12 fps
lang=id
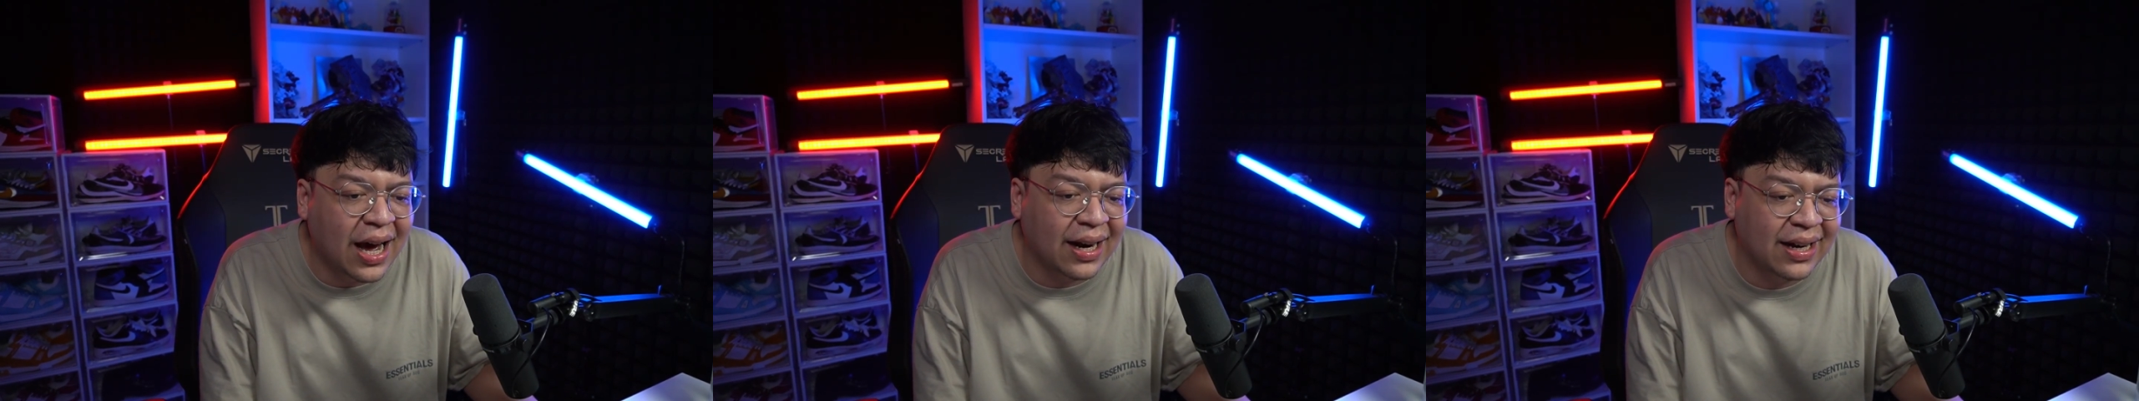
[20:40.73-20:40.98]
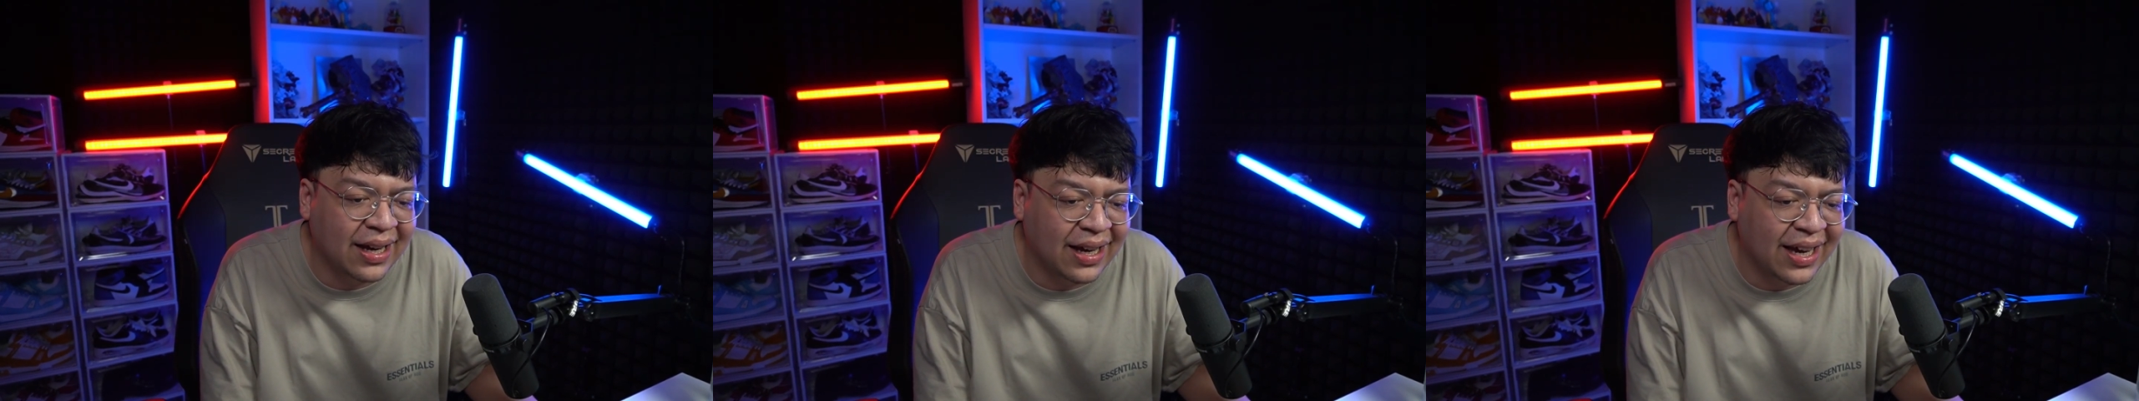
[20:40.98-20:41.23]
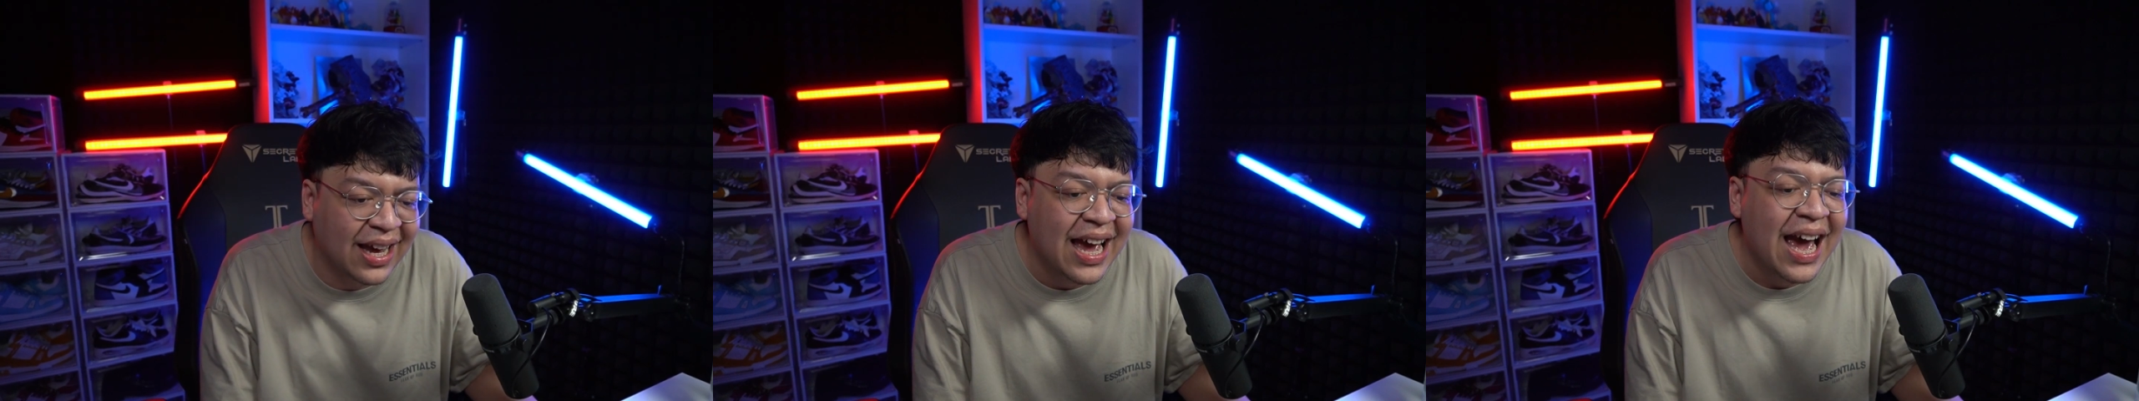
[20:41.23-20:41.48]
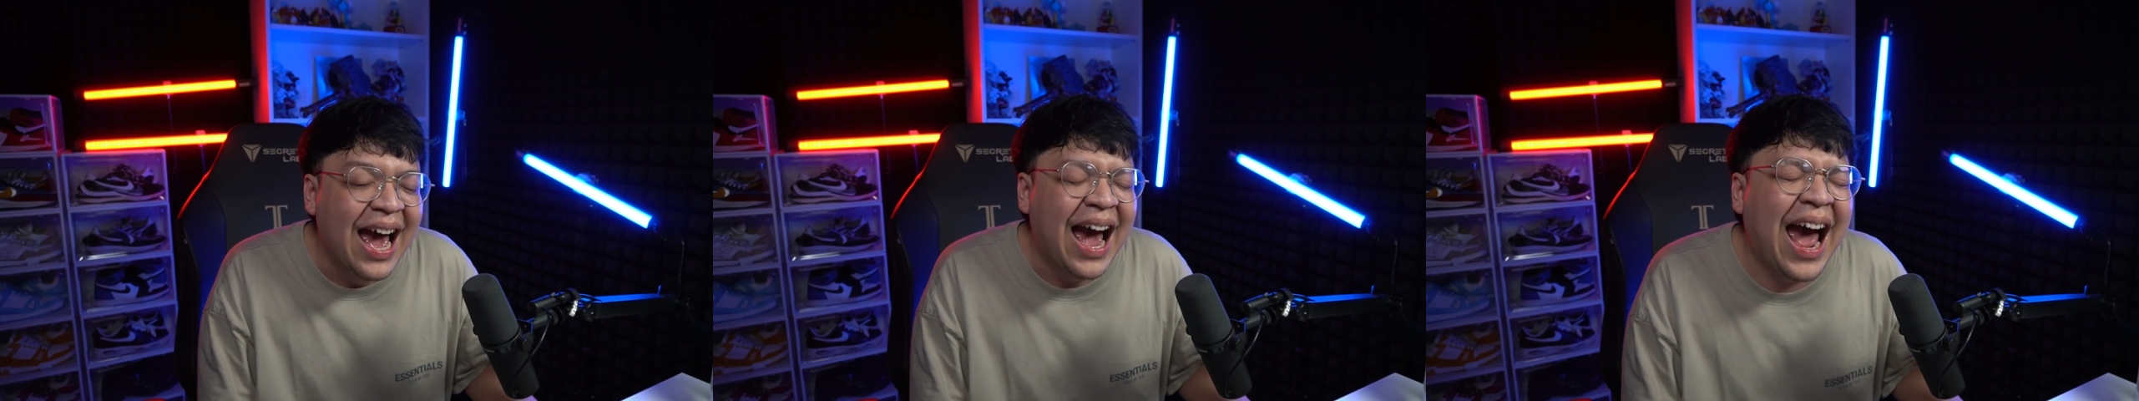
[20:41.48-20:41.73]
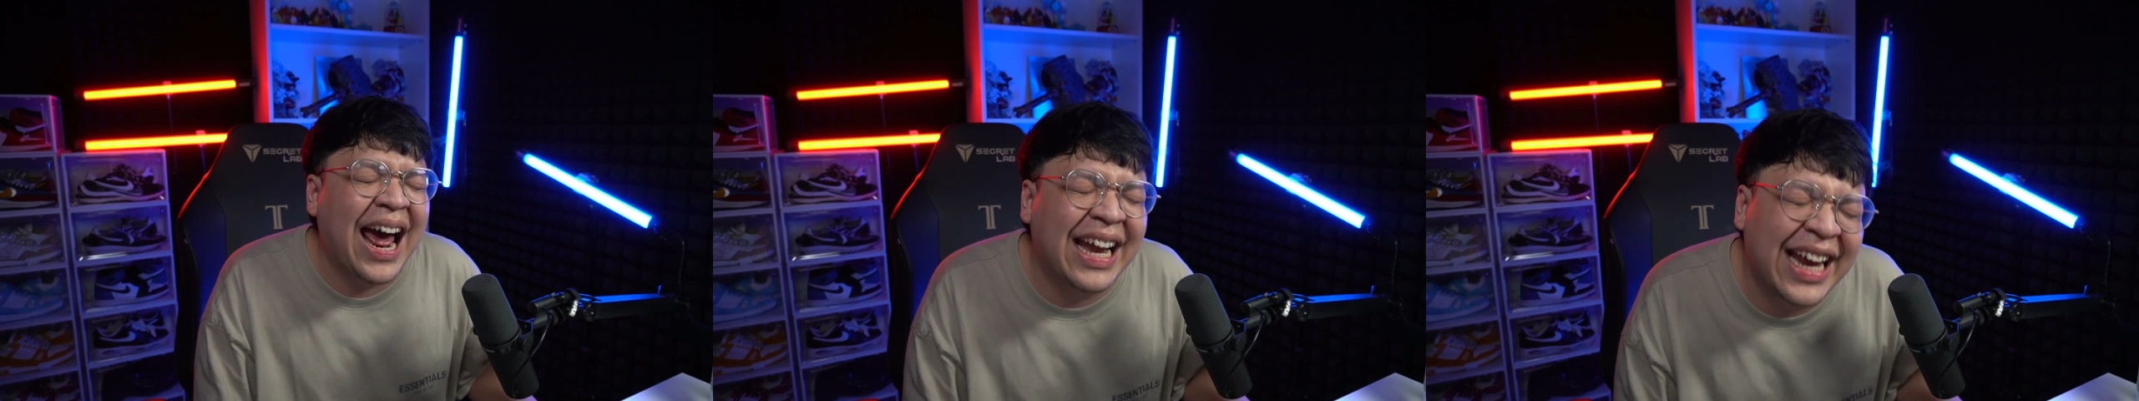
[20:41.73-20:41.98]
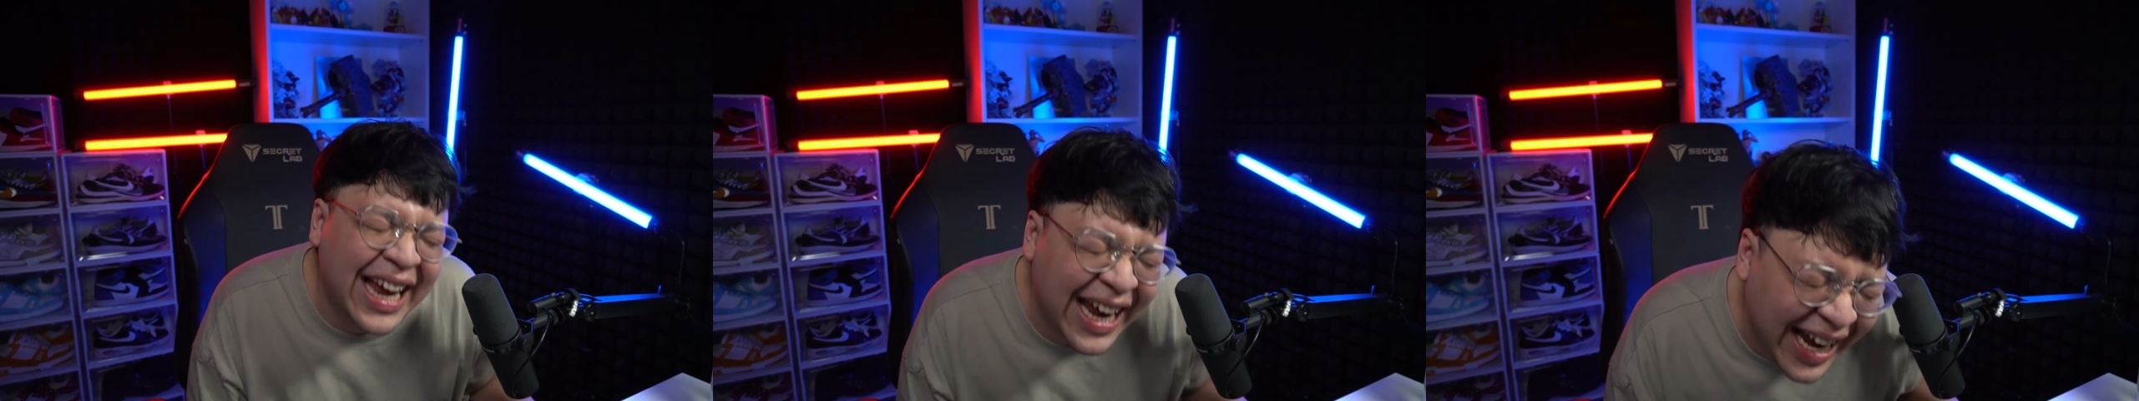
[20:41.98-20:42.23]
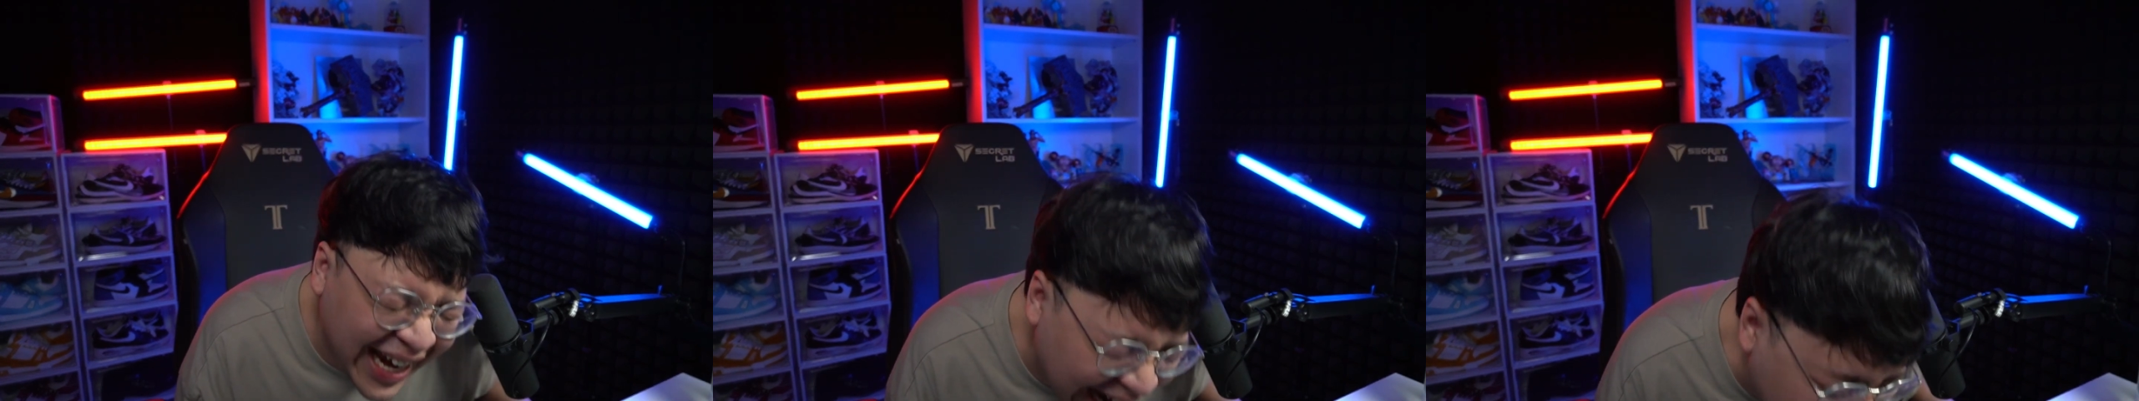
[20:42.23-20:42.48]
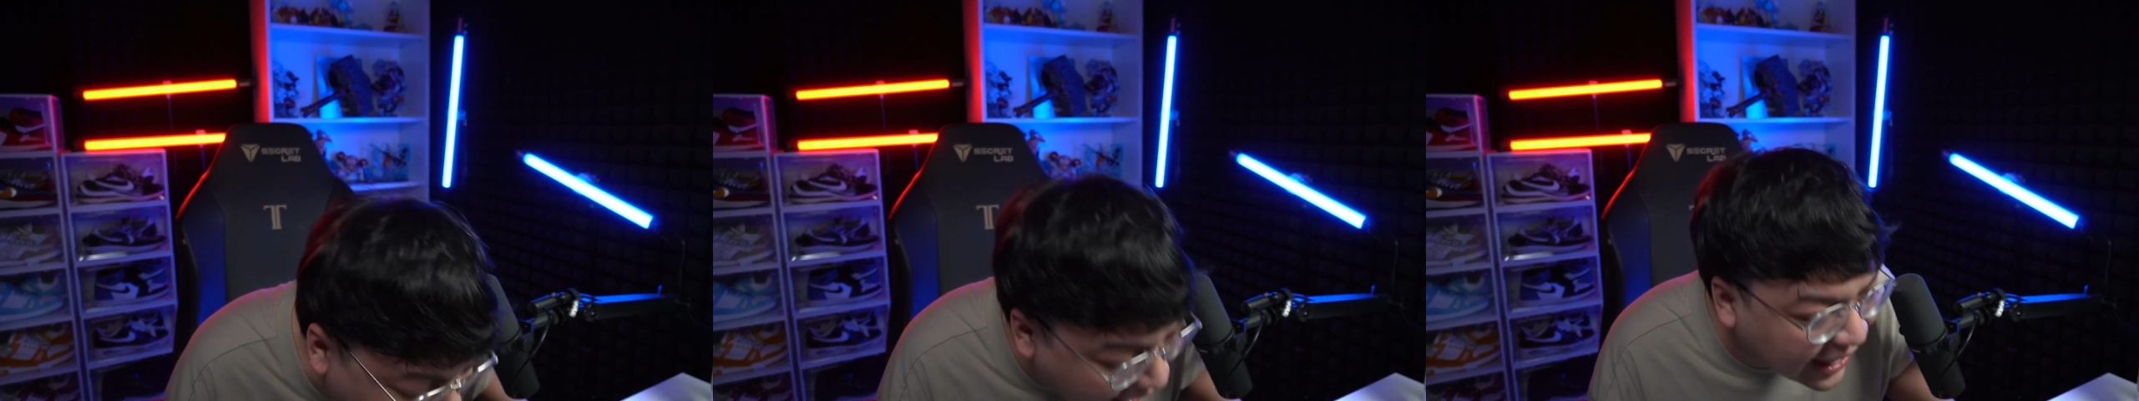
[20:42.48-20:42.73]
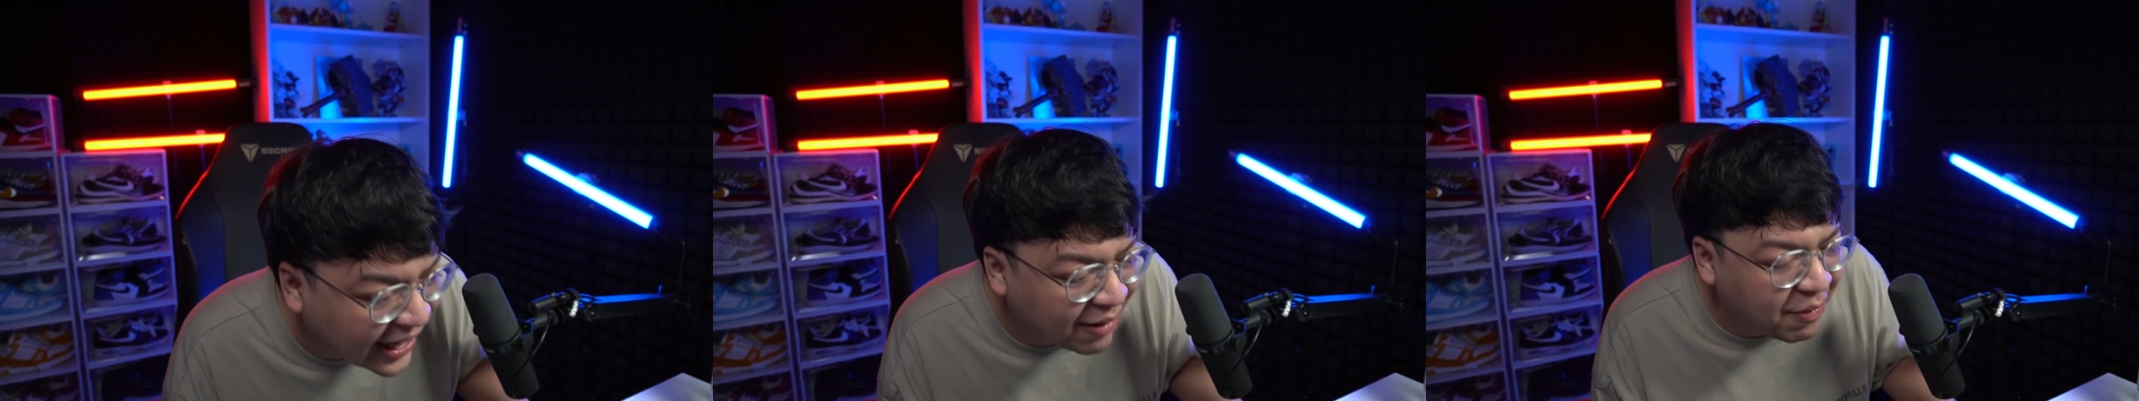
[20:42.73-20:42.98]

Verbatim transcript: aneh aneh, aneh.